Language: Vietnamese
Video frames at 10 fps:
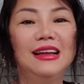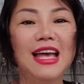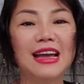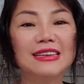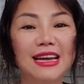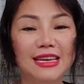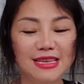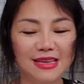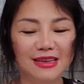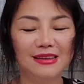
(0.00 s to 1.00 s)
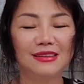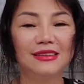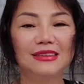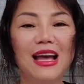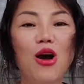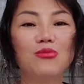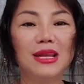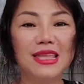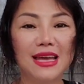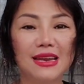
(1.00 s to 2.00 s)
Hãng này Ông là
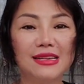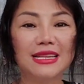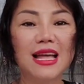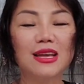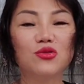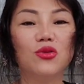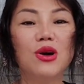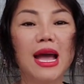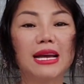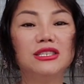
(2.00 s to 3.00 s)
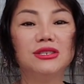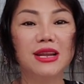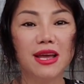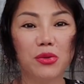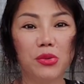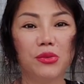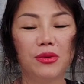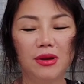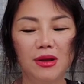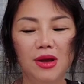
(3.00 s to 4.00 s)
nhà design của hãng Chanel
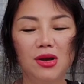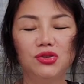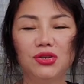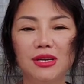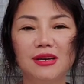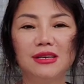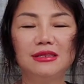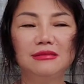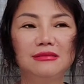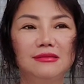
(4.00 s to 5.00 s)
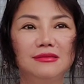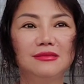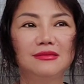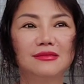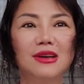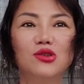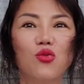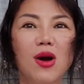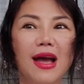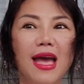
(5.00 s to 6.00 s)
Cho nên Từ
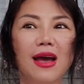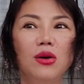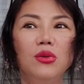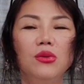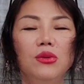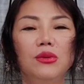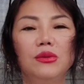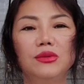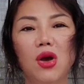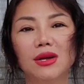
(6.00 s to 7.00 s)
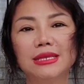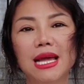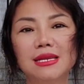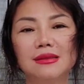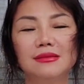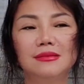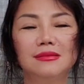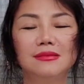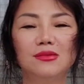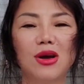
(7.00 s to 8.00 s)
quần áo, vỏ sách
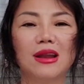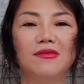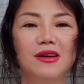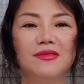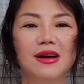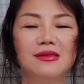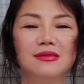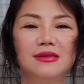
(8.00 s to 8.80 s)
Hoặc là vân vân